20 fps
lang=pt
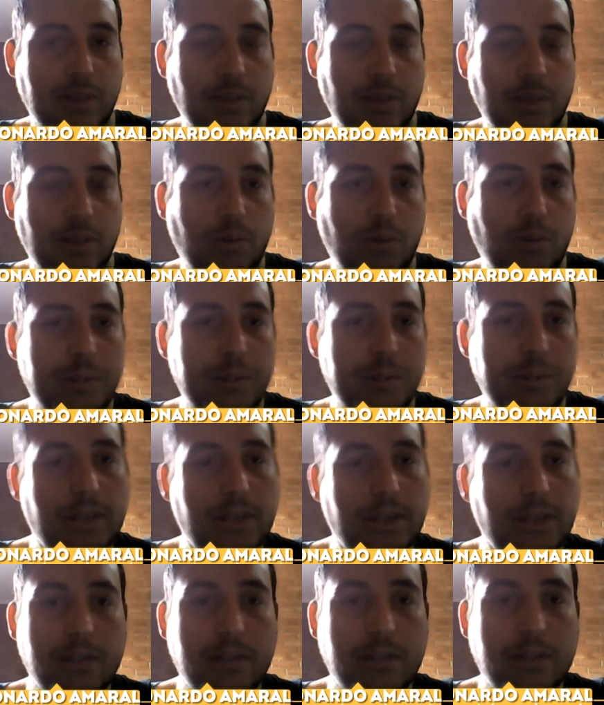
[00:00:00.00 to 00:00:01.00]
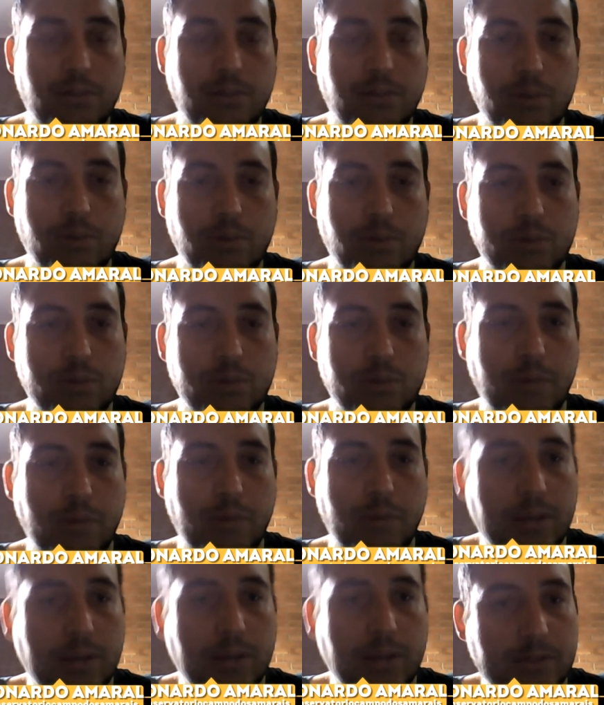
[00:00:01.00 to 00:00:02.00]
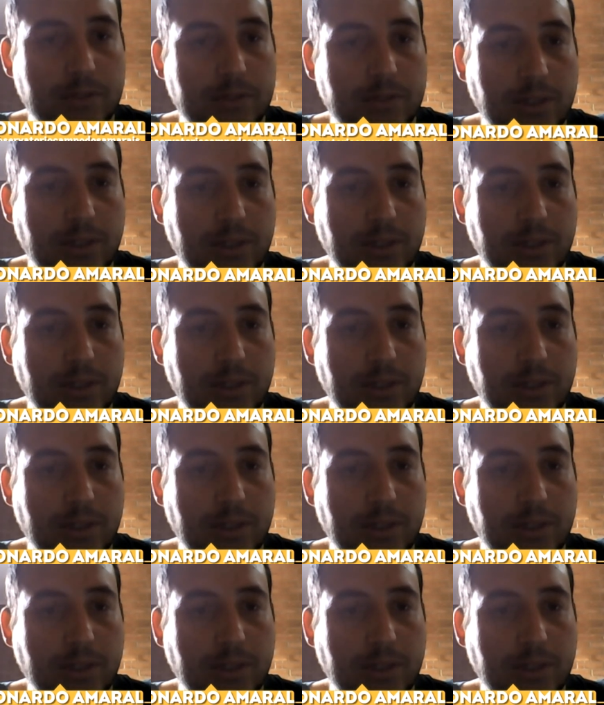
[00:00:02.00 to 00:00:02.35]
como esse que ainda não foram descobertos, né?